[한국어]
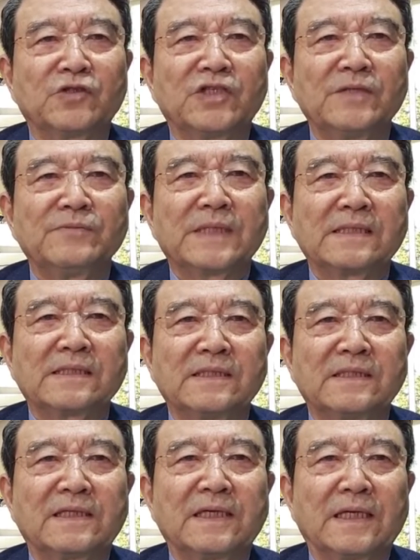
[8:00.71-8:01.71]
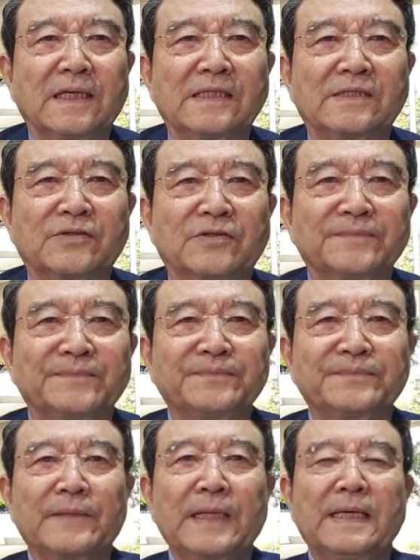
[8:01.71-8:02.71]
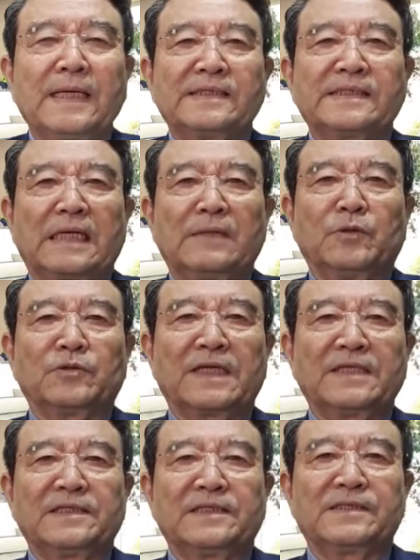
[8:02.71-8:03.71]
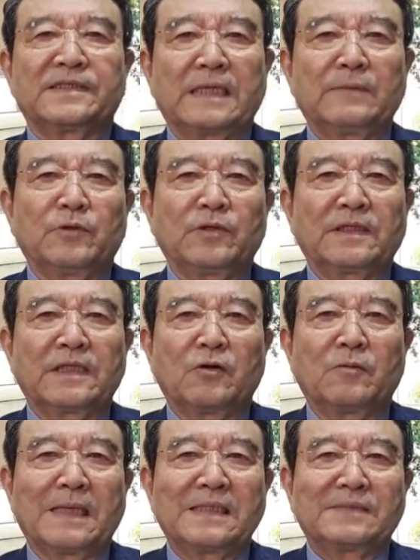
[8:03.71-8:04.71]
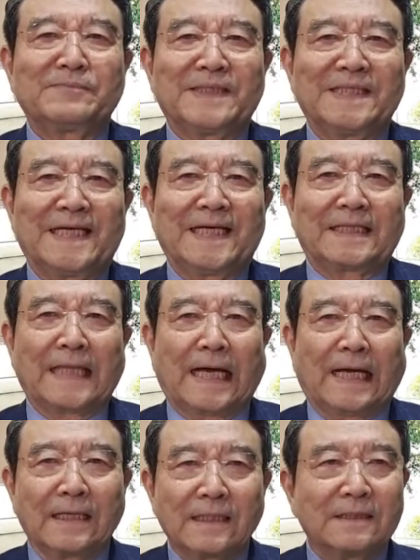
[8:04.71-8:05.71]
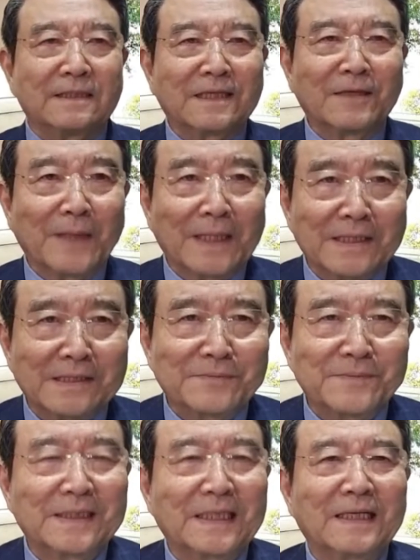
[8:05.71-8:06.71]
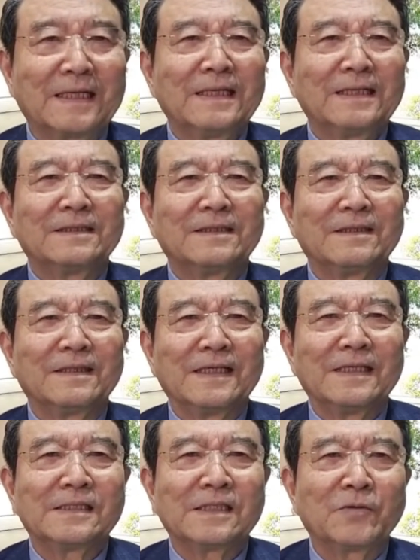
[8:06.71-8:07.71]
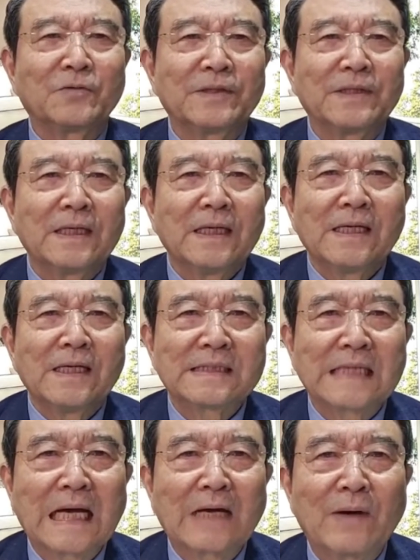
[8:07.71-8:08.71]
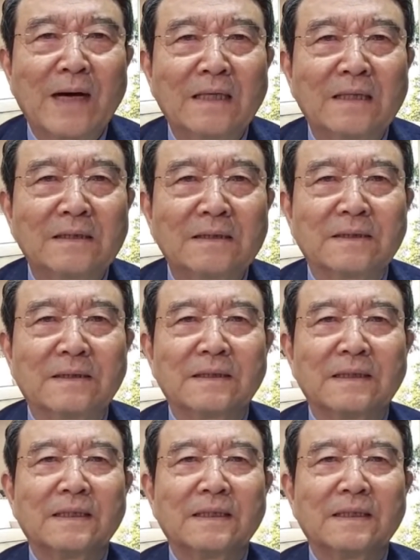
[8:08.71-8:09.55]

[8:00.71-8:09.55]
취임사에서 이렇게 얘기했죠. 잘못한 일은 잘못했다고 말씀드리겠다. 이렇게 말했습니다. 그런데 이 정권이 사과한 거는